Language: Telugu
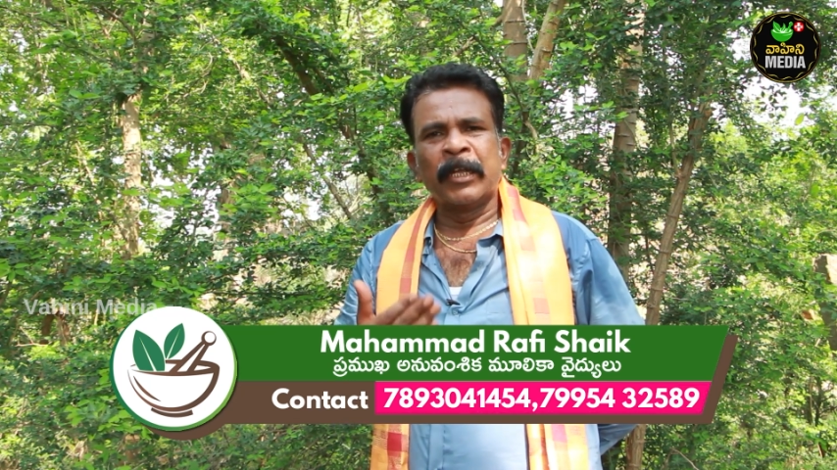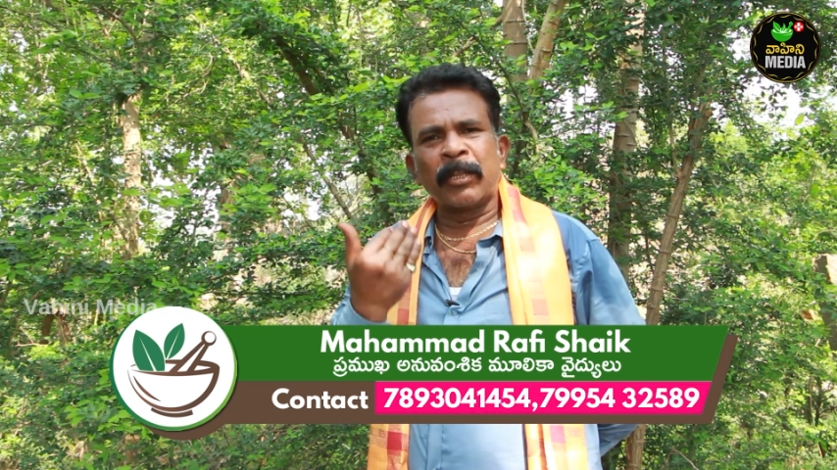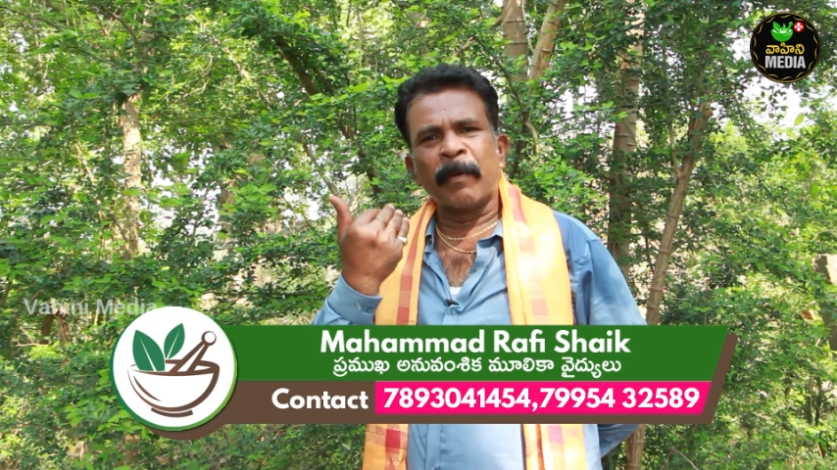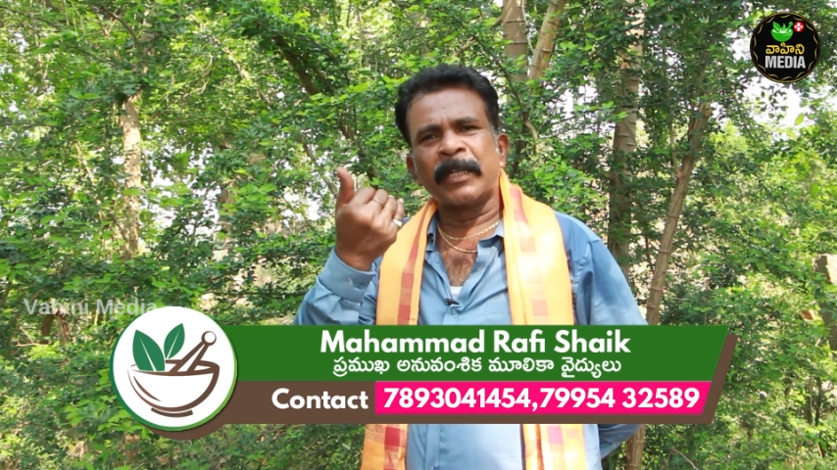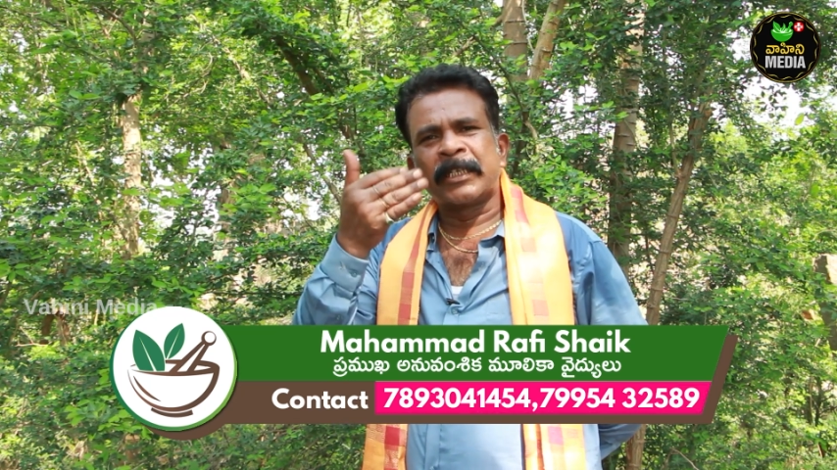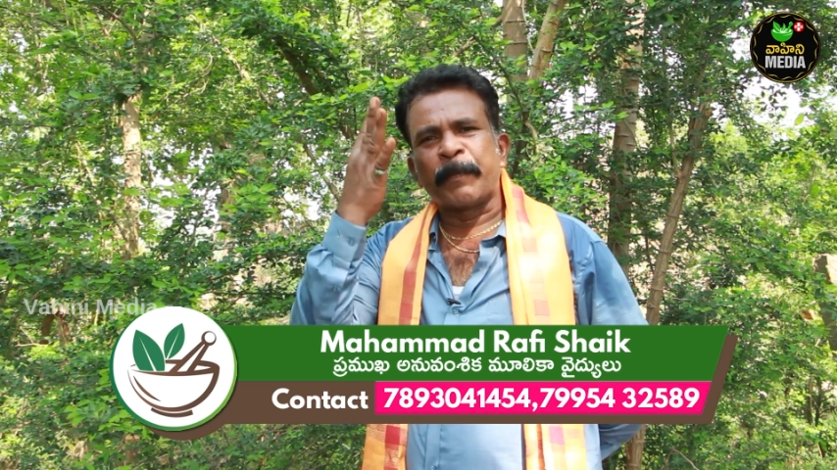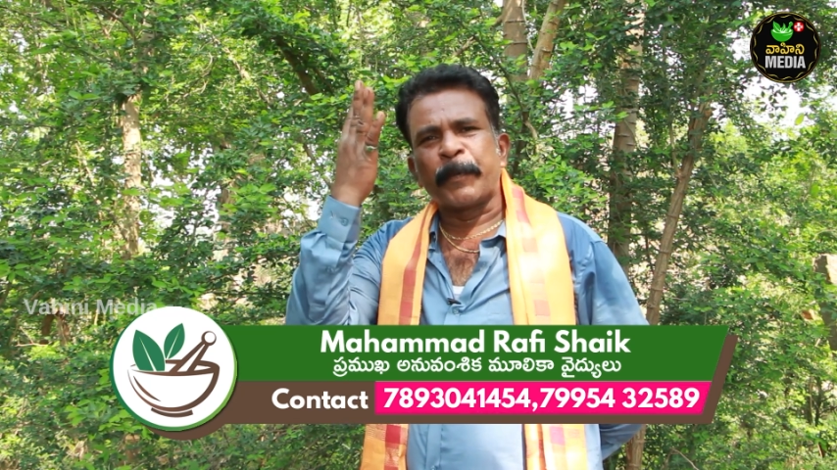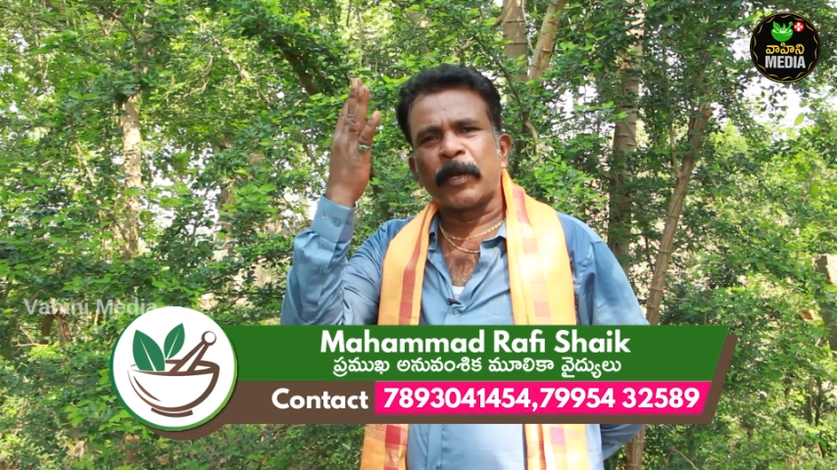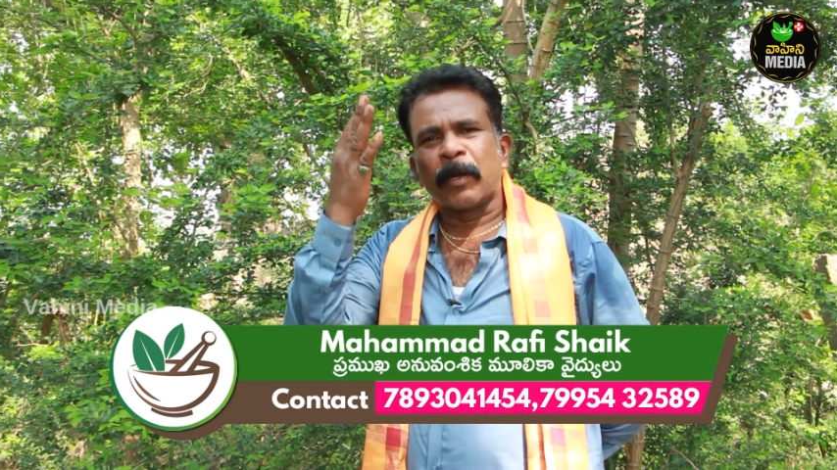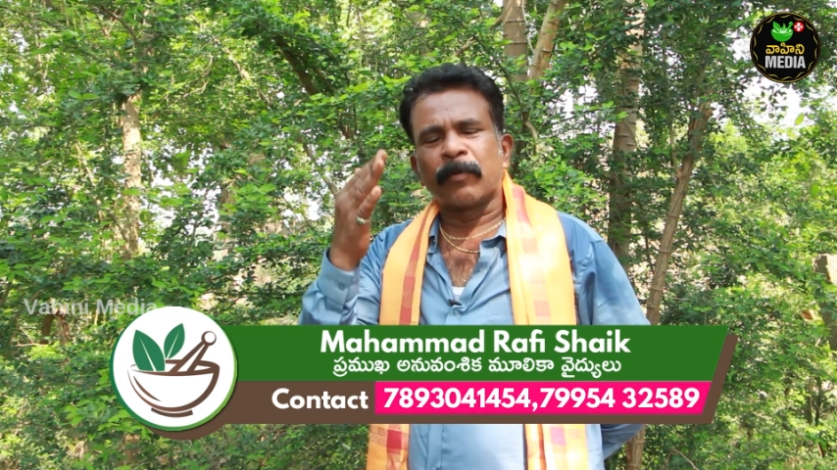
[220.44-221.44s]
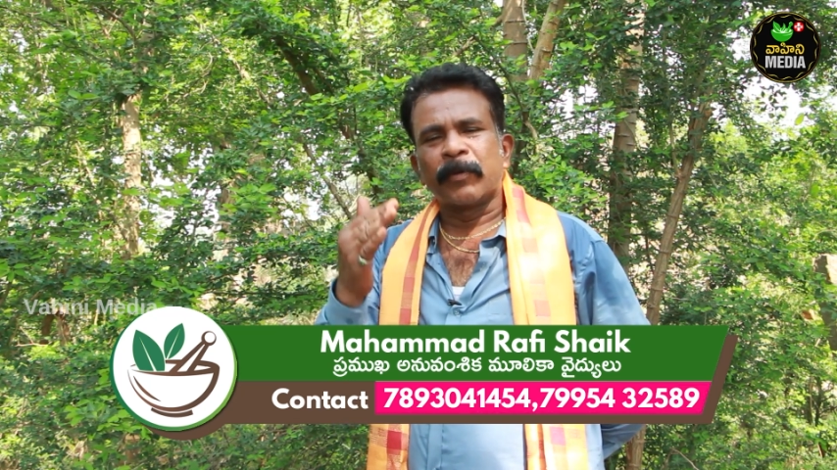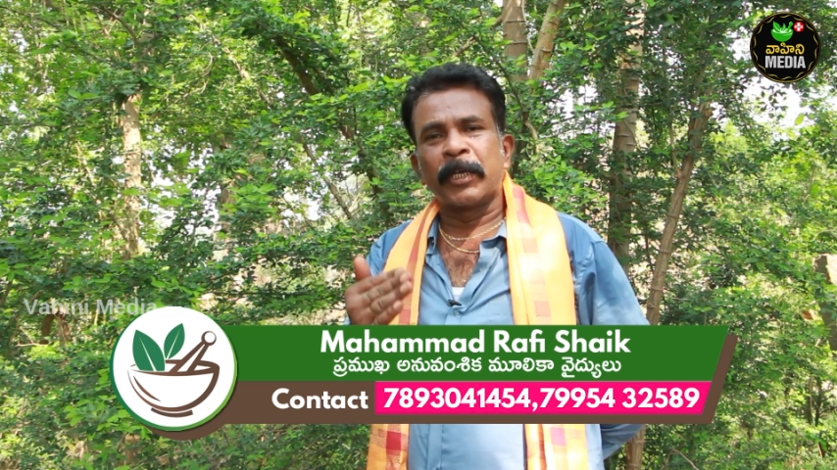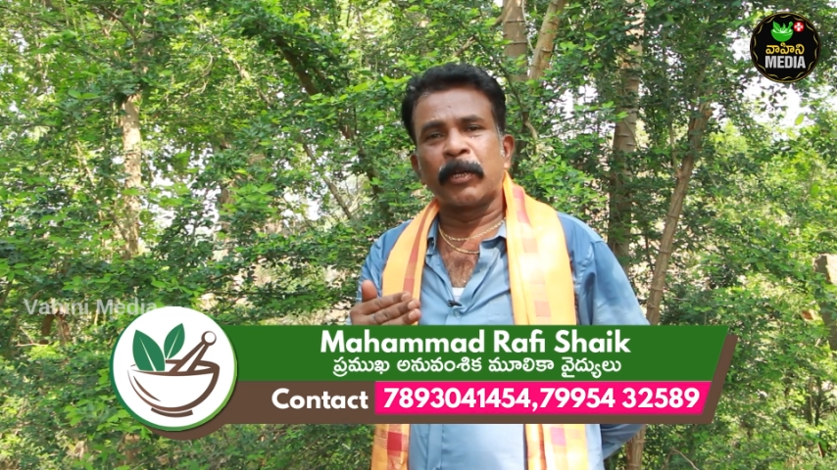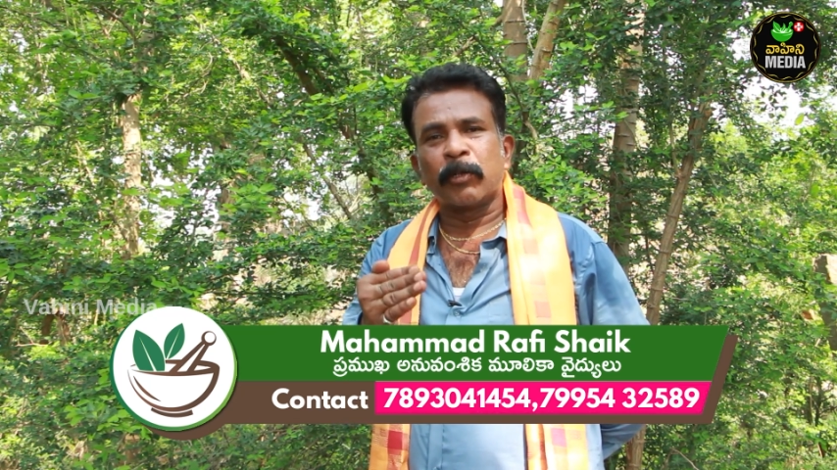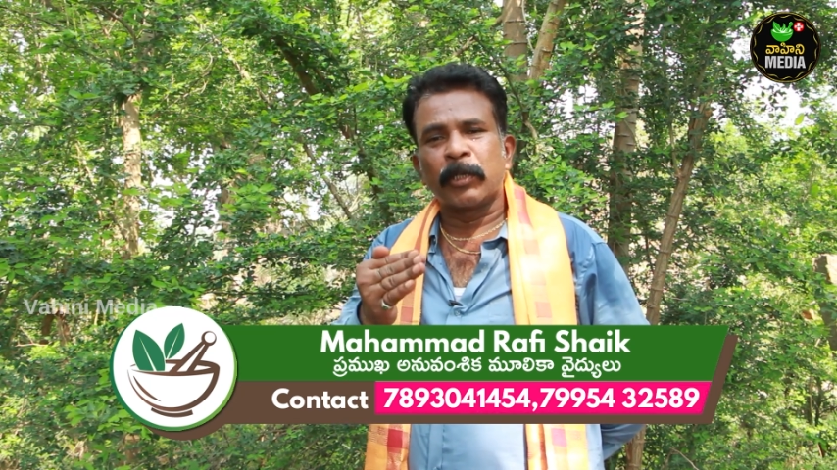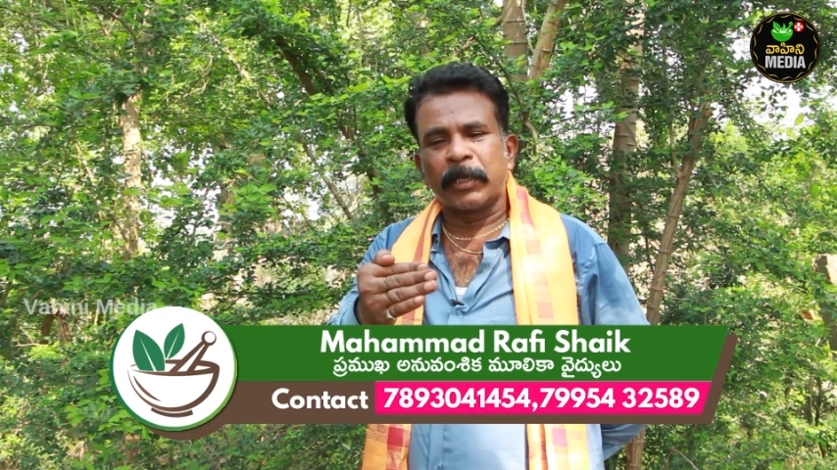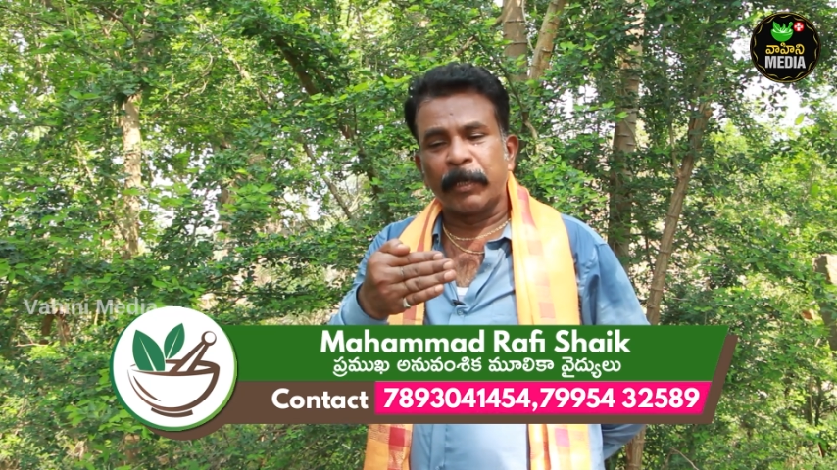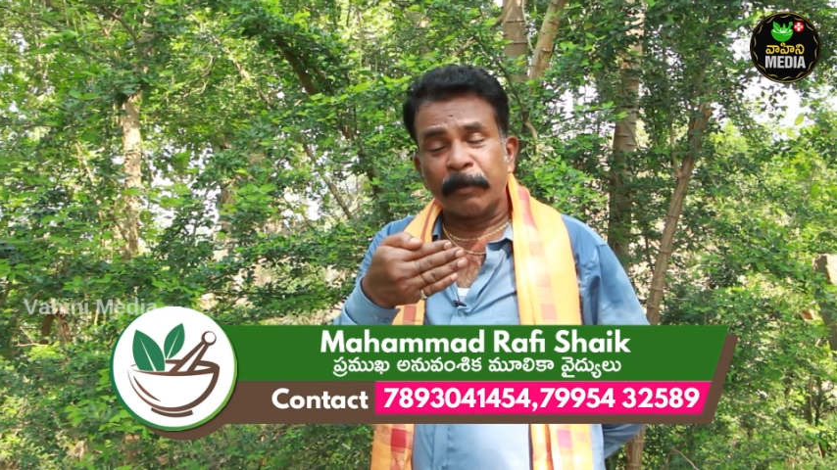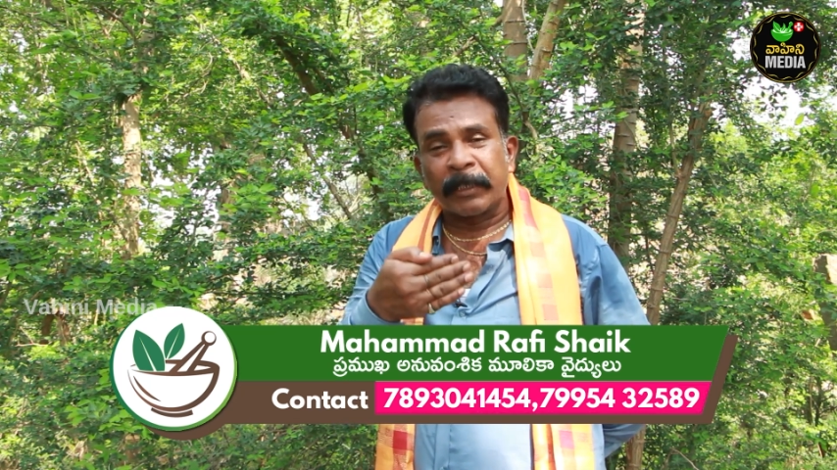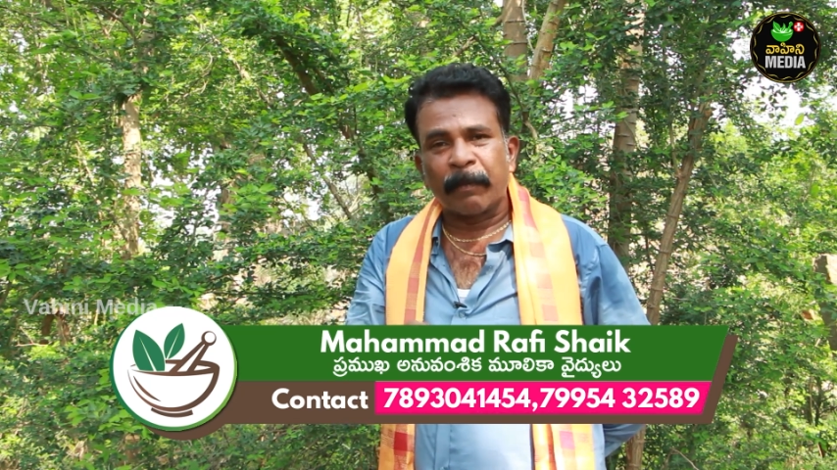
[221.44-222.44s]
ఎంతోమంది ఉన్నాను ఈరోజు
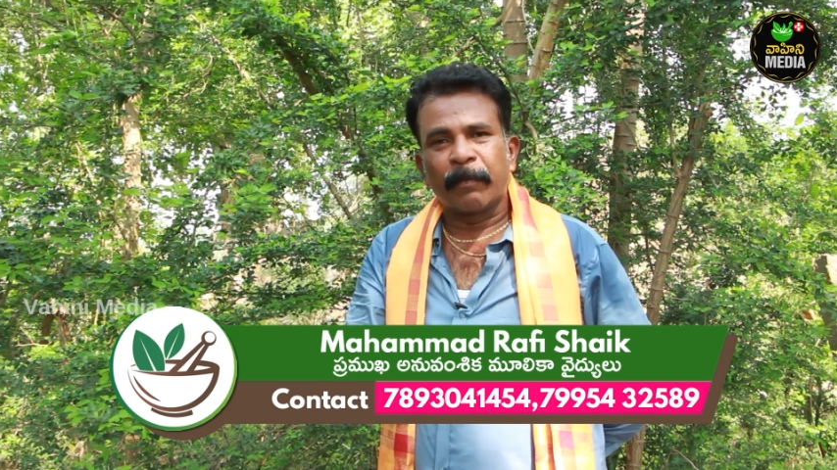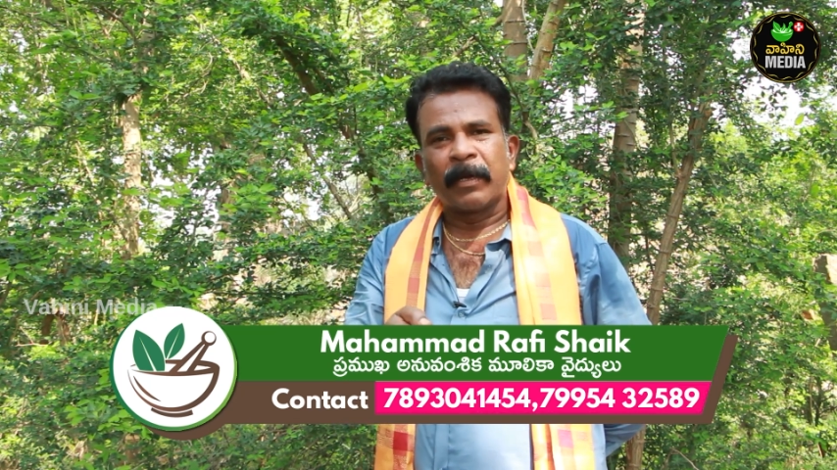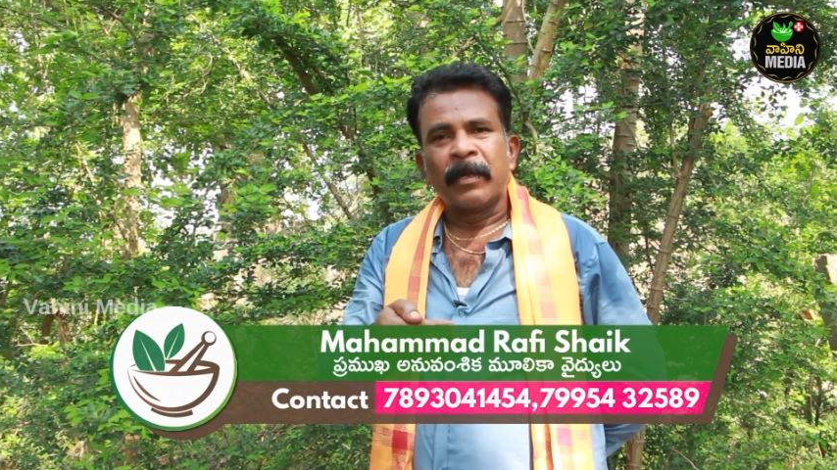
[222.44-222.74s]
ఈ విషయం